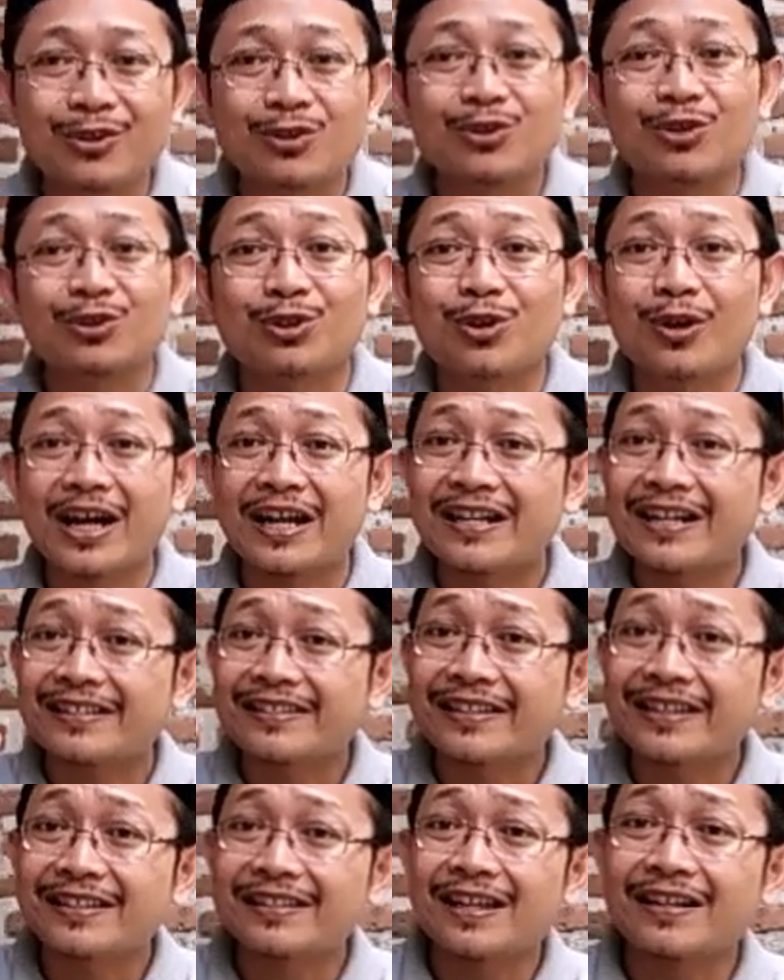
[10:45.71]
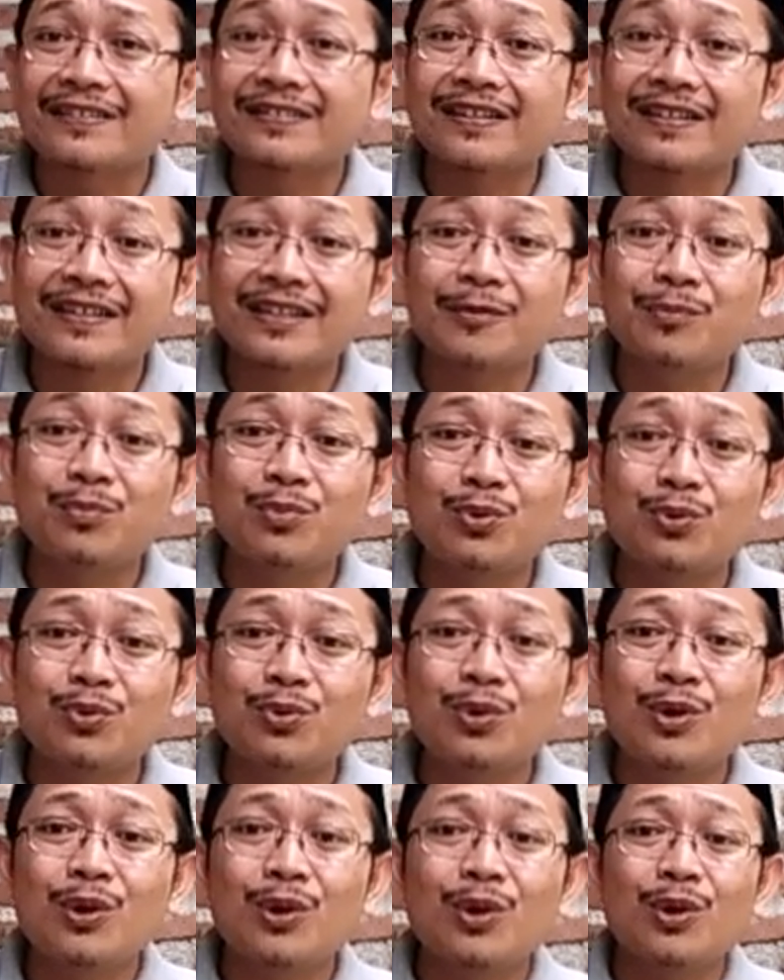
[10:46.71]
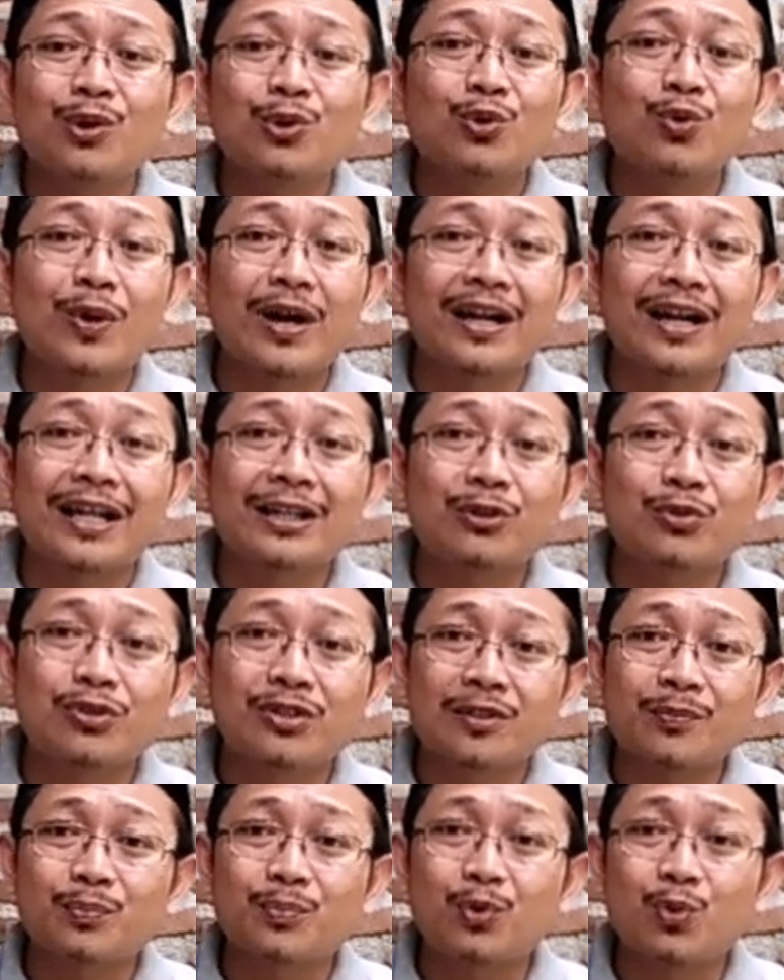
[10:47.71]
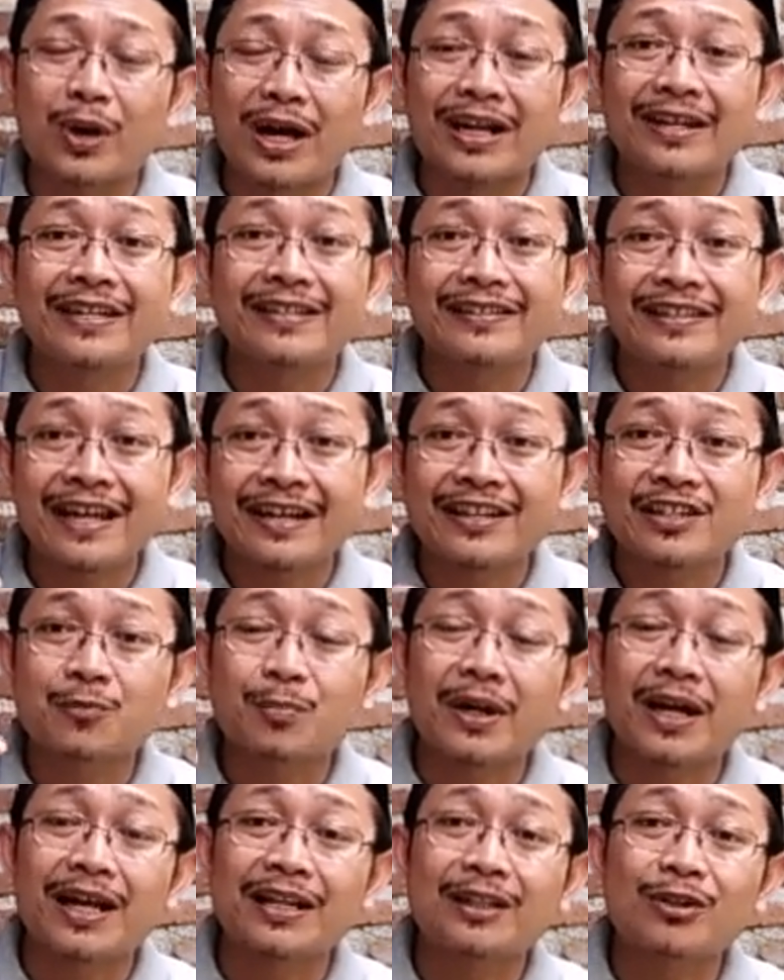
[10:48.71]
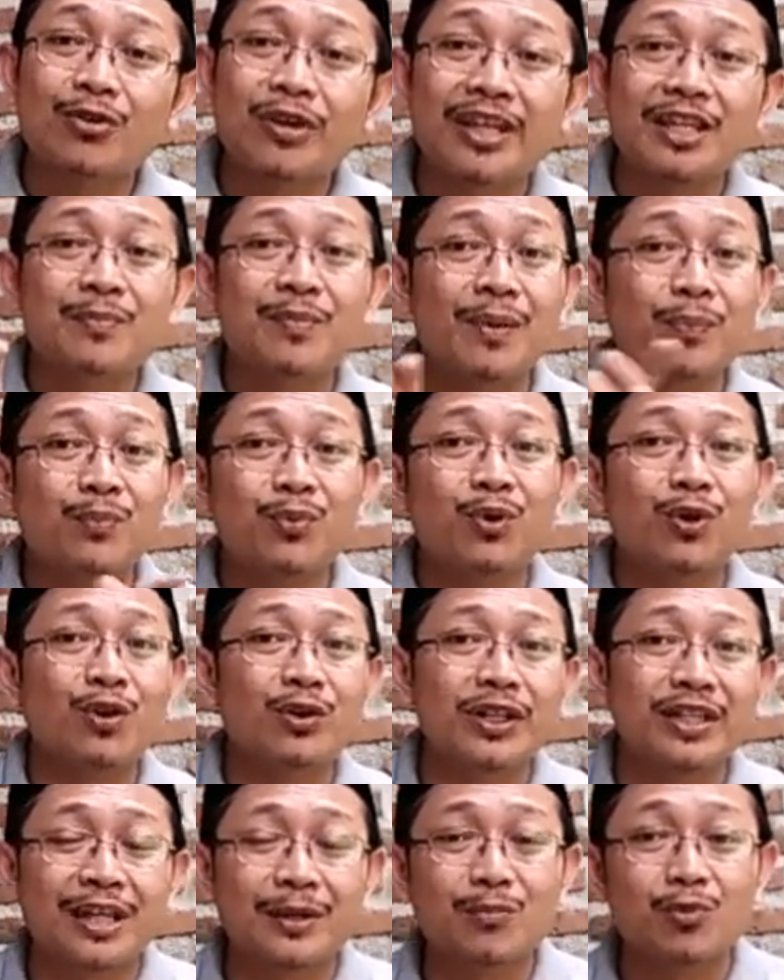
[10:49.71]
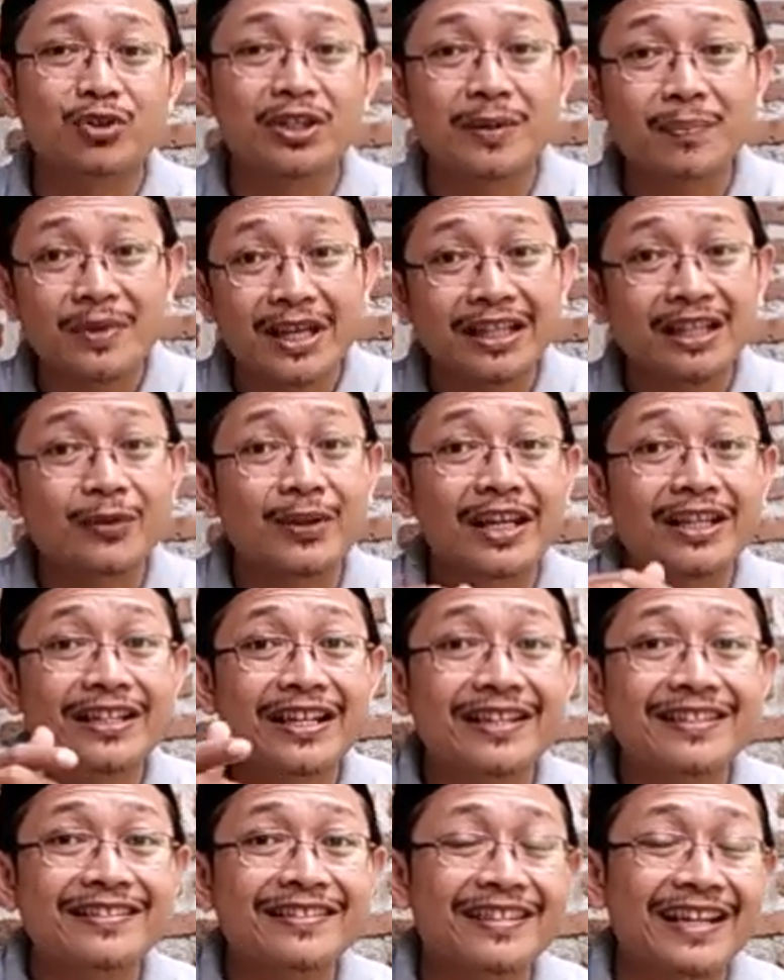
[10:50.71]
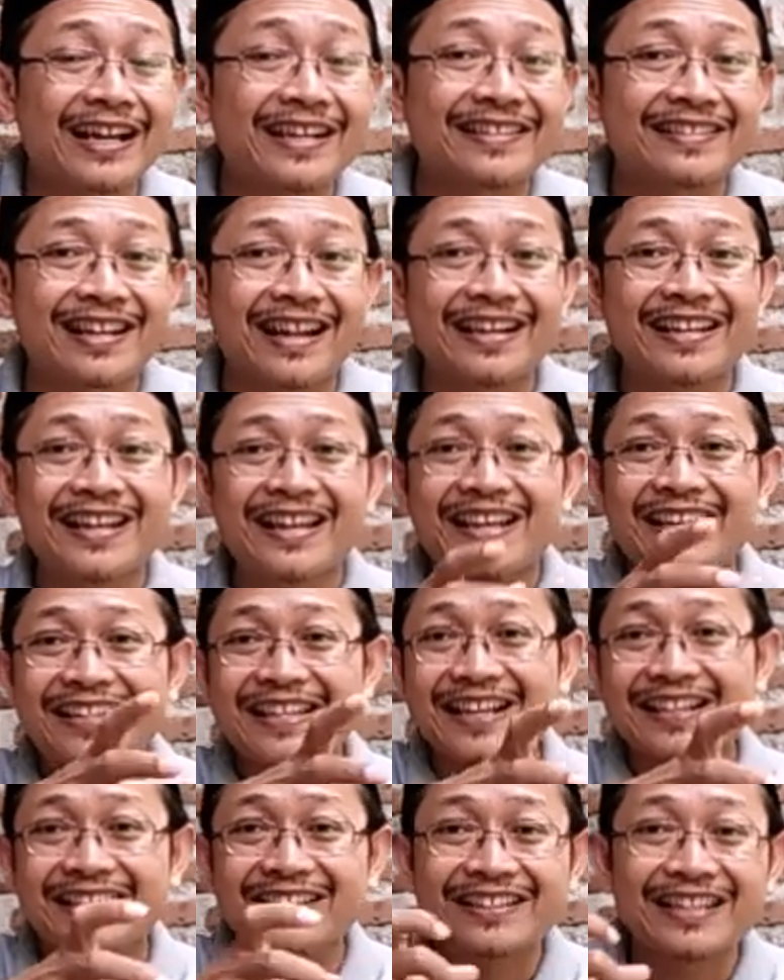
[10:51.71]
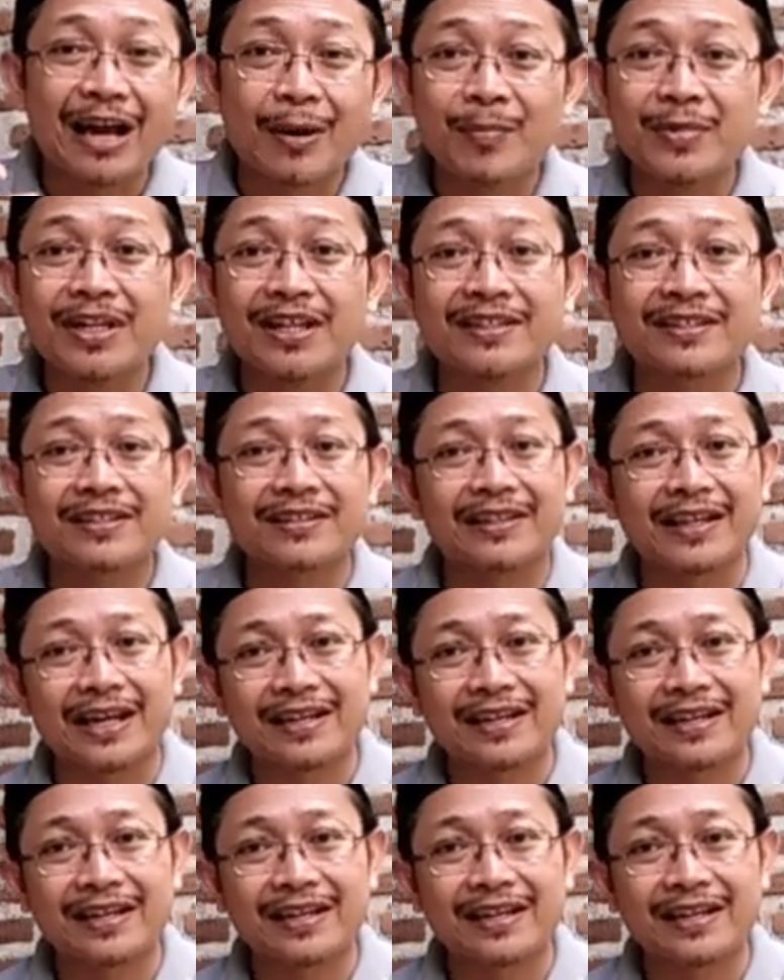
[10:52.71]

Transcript: Contoh ada sekitar 1.210 hadis yang disepakati oleh Imam Bukhari dan Muslim yang diriwayatkan dari Siti Aisyah, yang diambil dari Siti